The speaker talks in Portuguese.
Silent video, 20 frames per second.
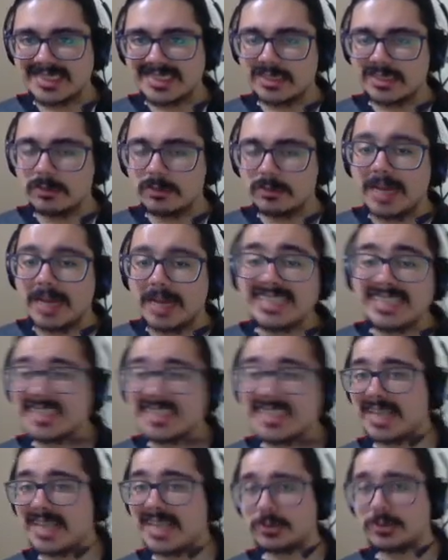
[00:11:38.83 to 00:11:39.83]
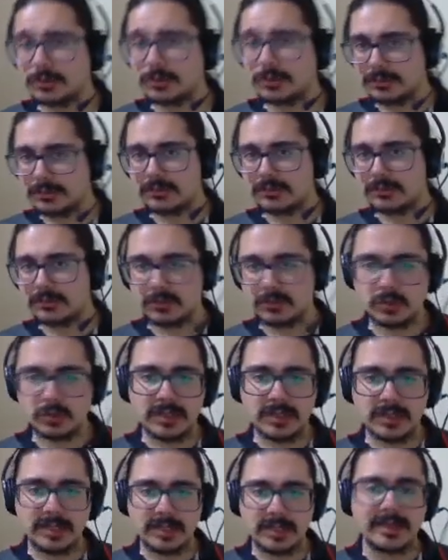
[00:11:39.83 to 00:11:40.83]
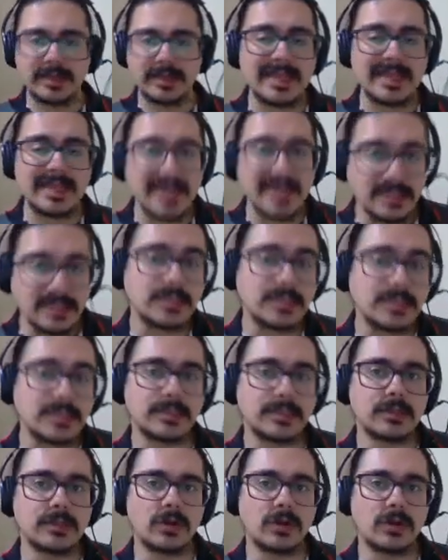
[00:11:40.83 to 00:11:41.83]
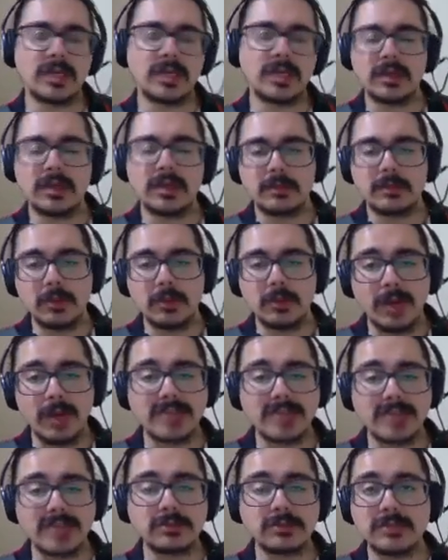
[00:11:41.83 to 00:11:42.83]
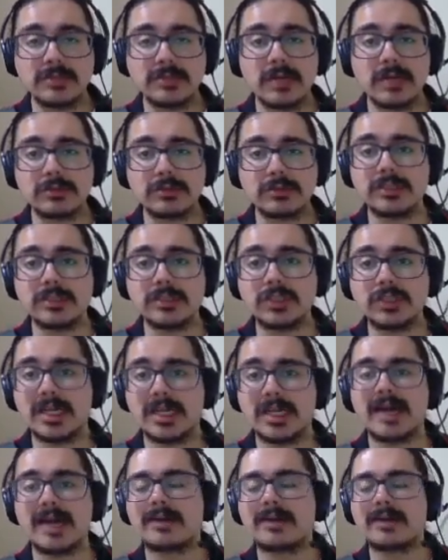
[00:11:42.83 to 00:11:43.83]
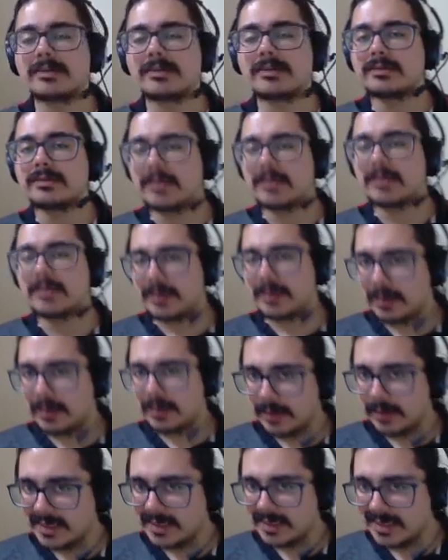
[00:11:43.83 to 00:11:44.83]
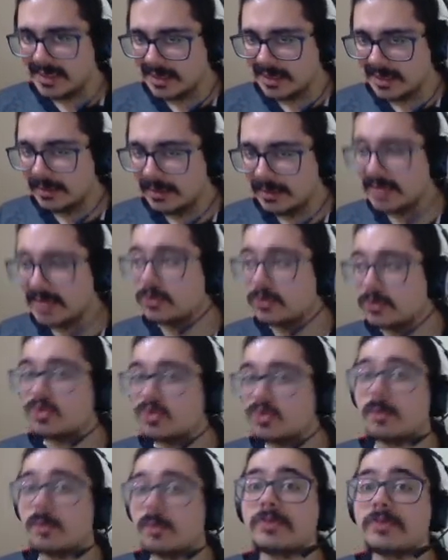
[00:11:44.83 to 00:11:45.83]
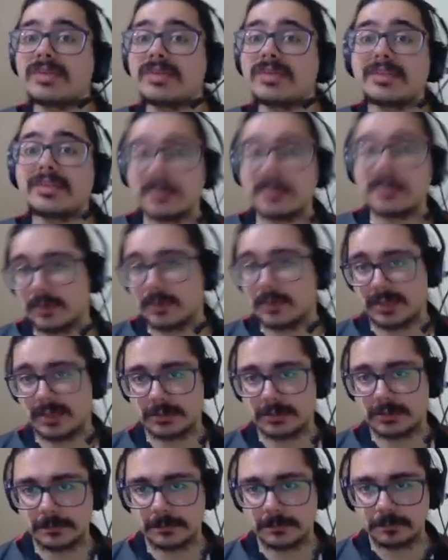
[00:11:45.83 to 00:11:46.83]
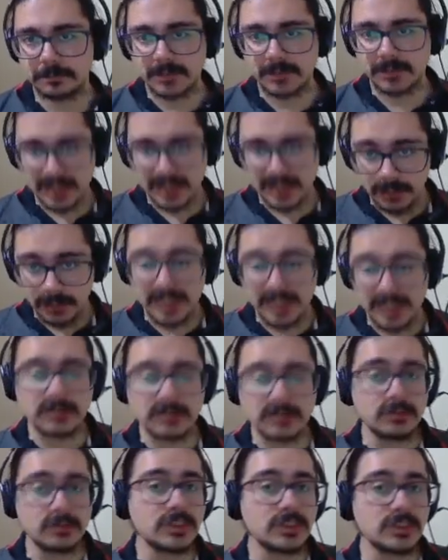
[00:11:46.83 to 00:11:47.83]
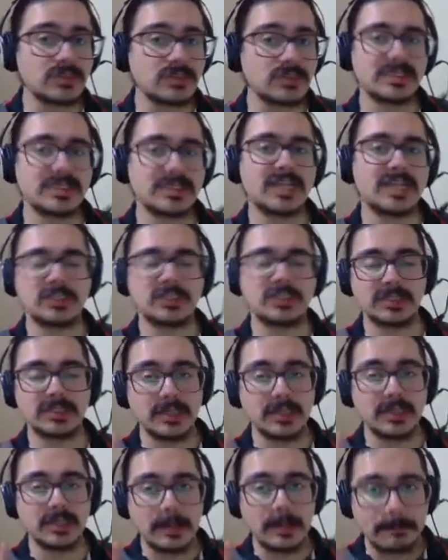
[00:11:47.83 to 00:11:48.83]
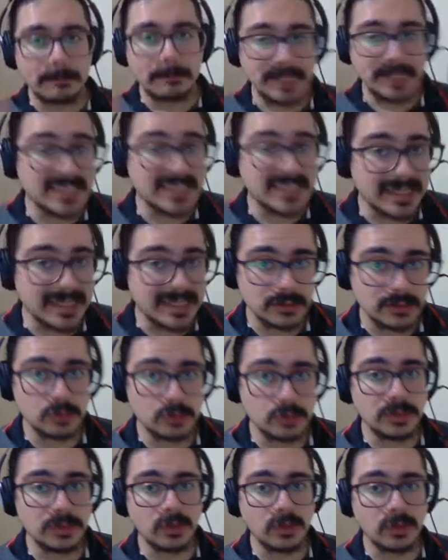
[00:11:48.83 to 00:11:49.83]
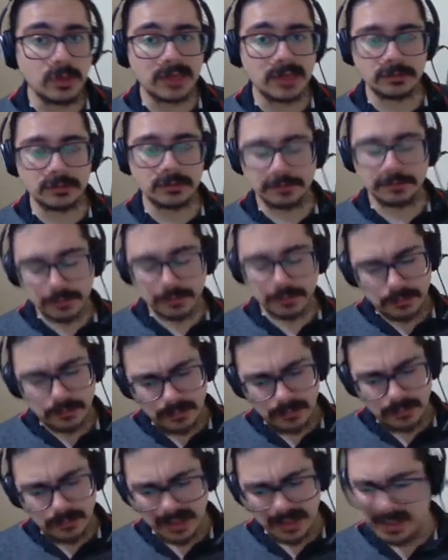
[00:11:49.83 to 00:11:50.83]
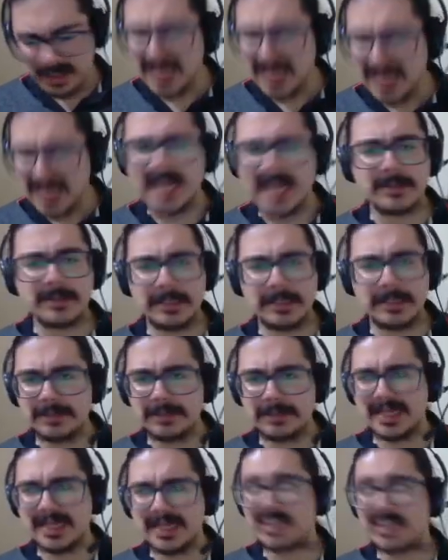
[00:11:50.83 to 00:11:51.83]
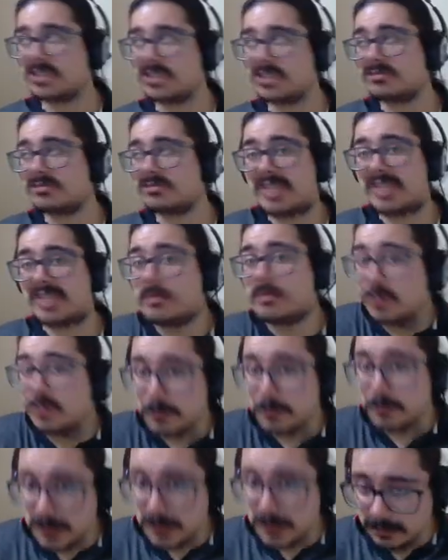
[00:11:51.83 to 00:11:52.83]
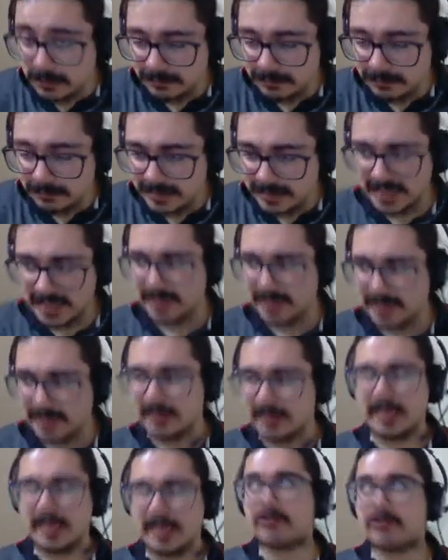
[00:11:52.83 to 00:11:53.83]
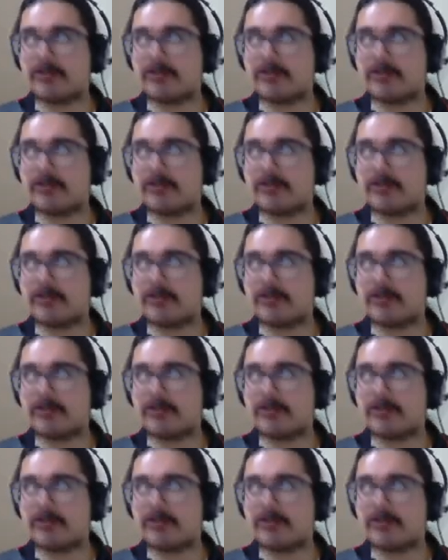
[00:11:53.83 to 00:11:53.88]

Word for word: mais aço do que ele resiste, ok? Meu aço não está conseguindo chegar à resistência limite, eu não estou aproveitando meu aço. Então, isso são duas desvantagens pesadas do domínio 4. Acaba que em pilares Então tem muita opção. Tá? Ah, eu quero um